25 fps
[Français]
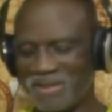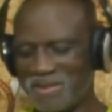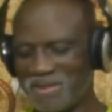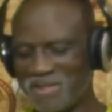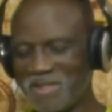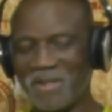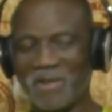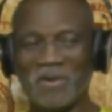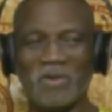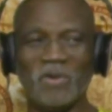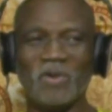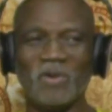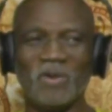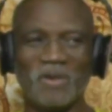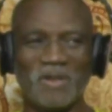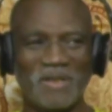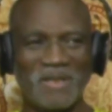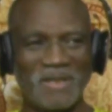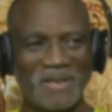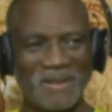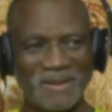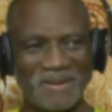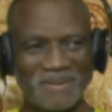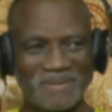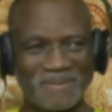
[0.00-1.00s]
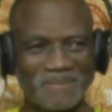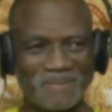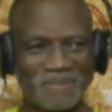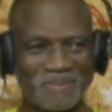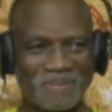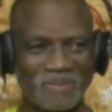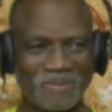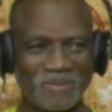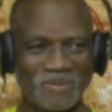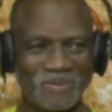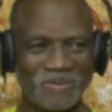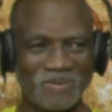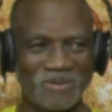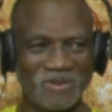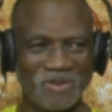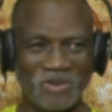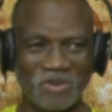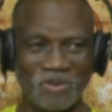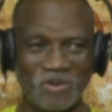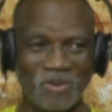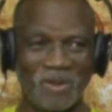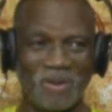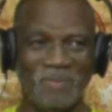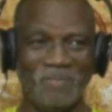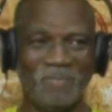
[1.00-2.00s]
sécurité, je
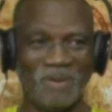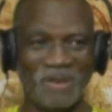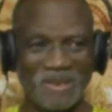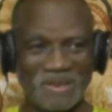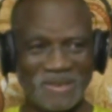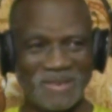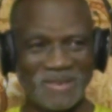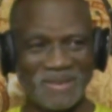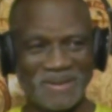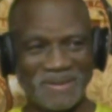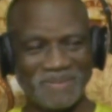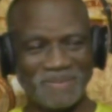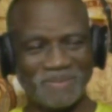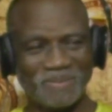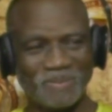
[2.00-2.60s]
suis un médecin.